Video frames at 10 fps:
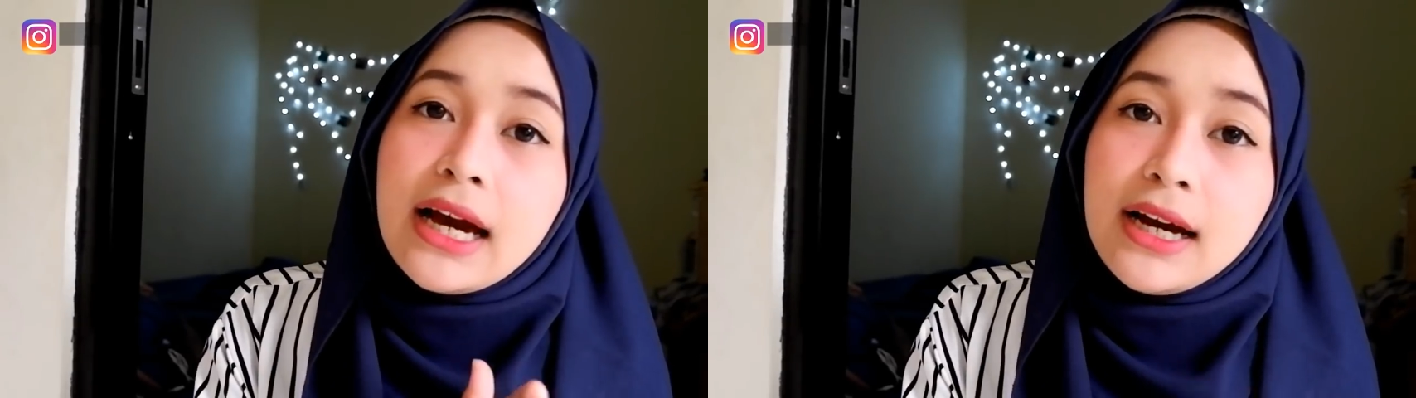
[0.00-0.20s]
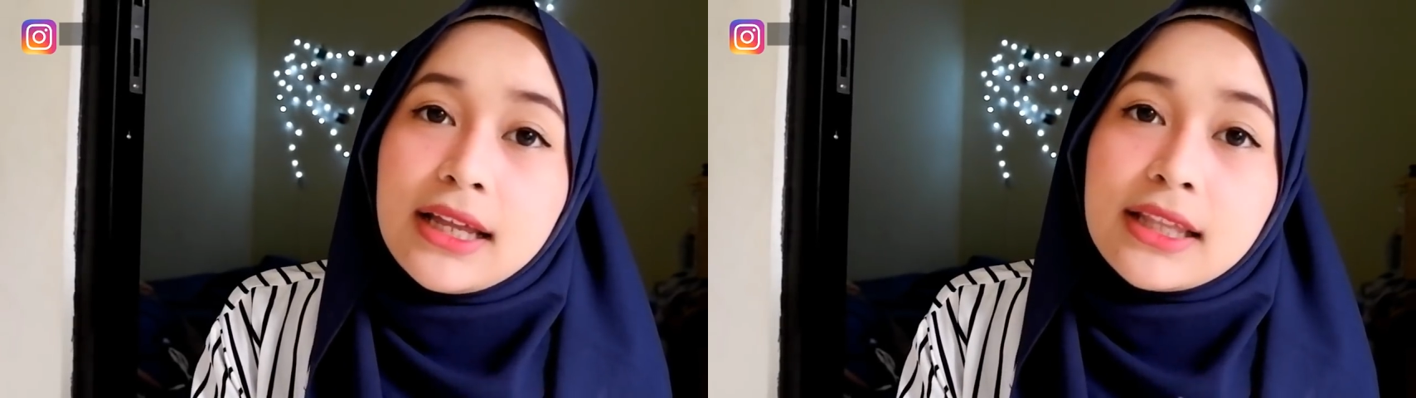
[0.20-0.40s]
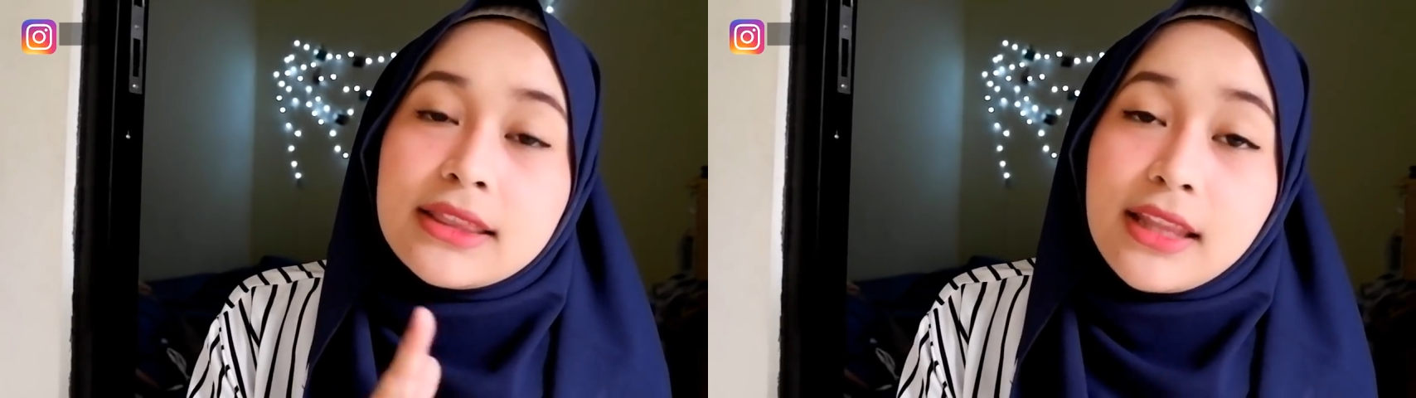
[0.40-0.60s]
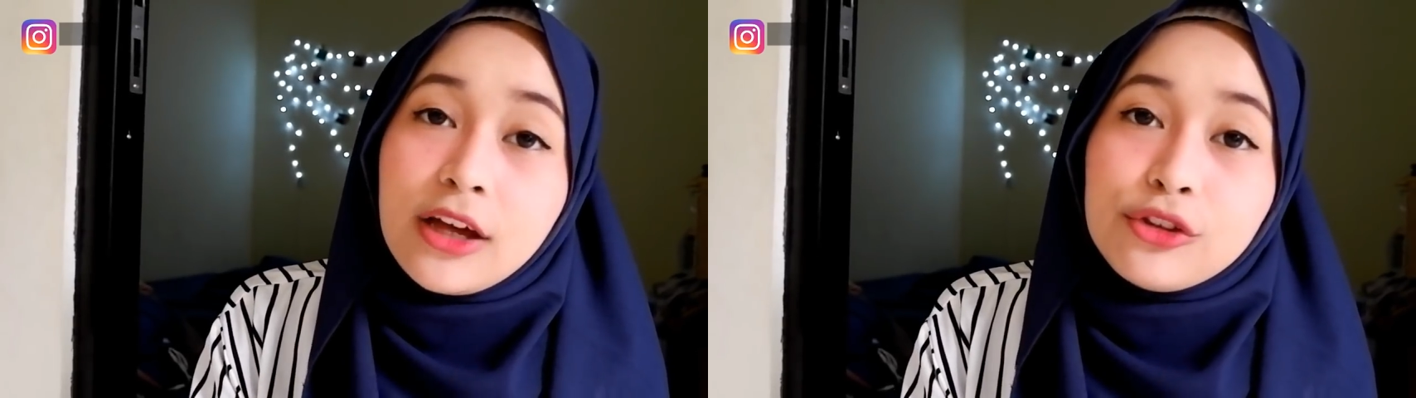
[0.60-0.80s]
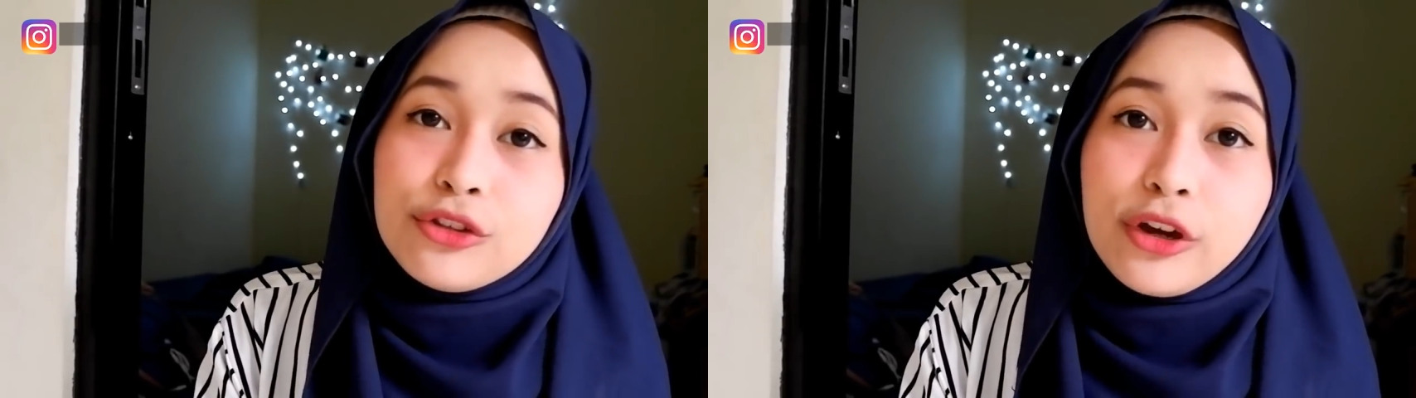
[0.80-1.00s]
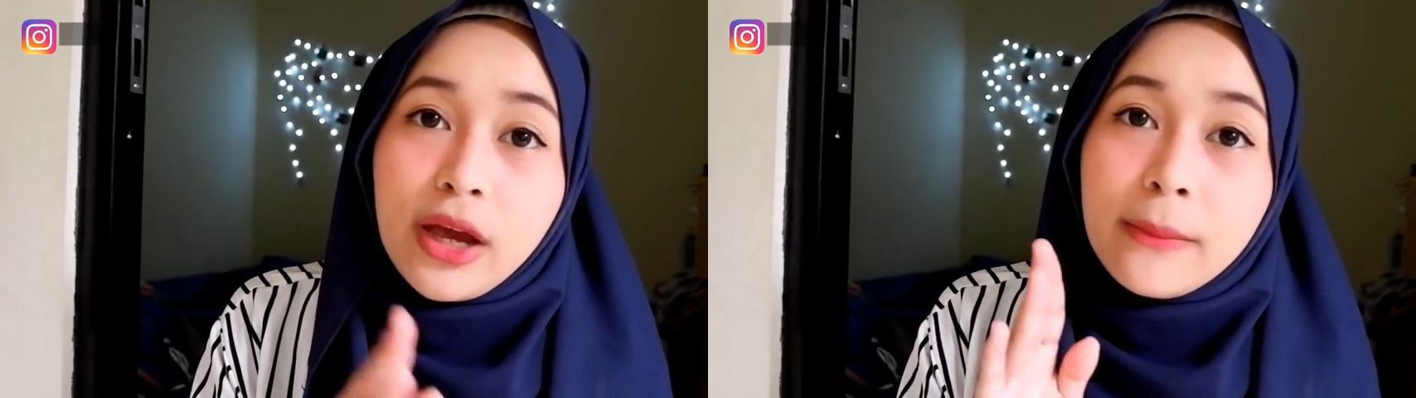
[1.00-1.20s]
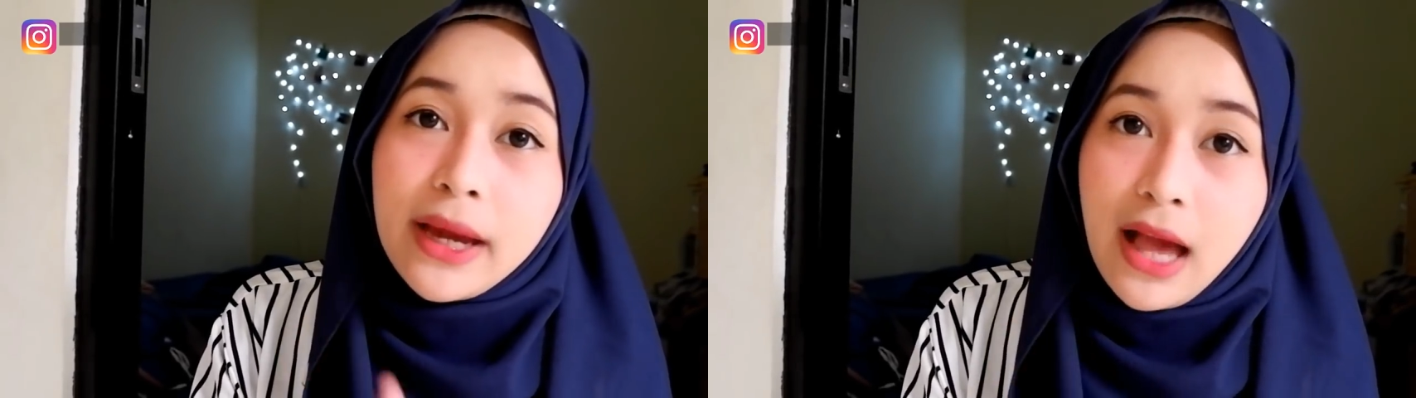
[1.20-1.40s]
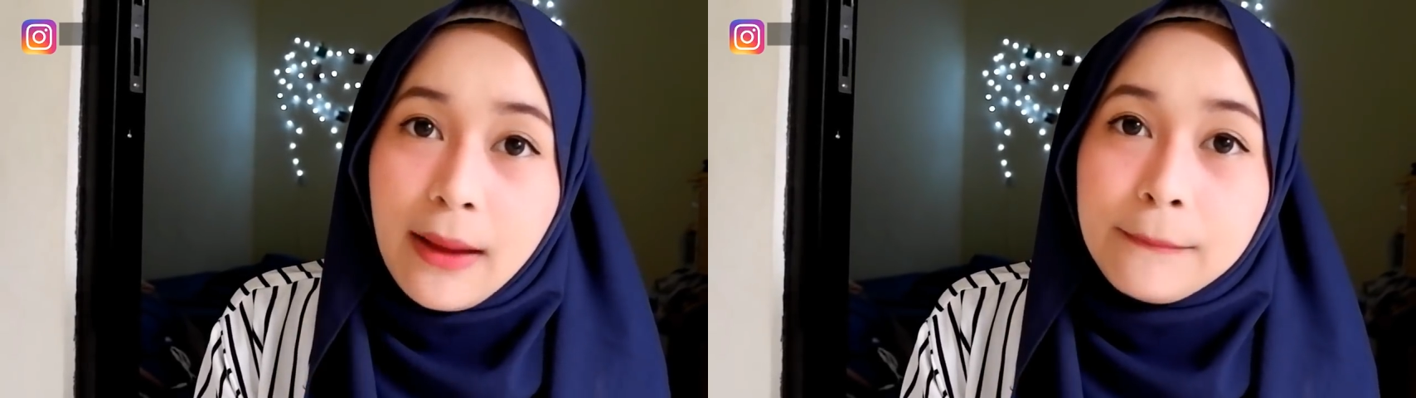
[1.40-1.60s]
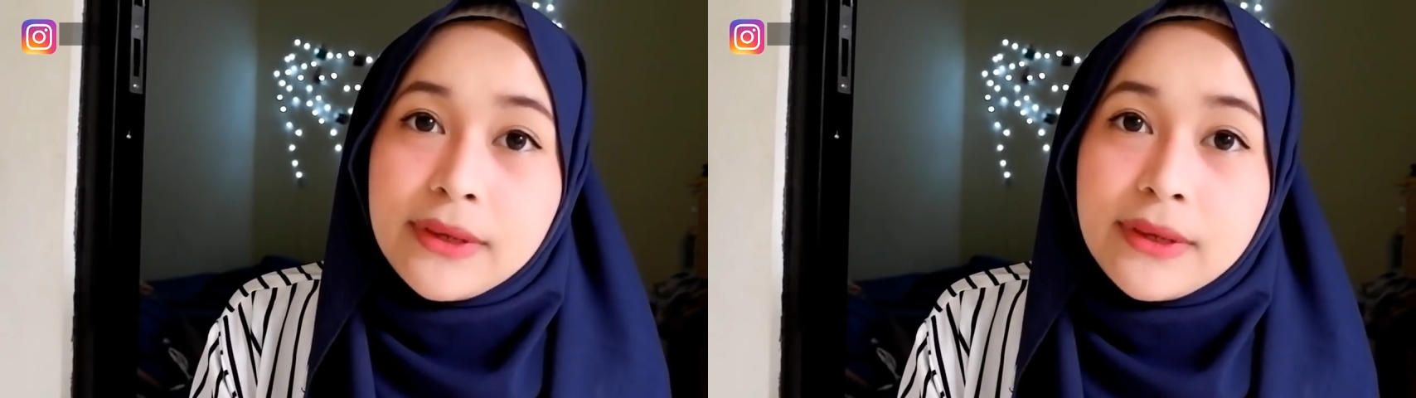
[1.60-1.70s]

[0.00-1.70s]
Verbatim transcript: uh, Tentang tutorial make up.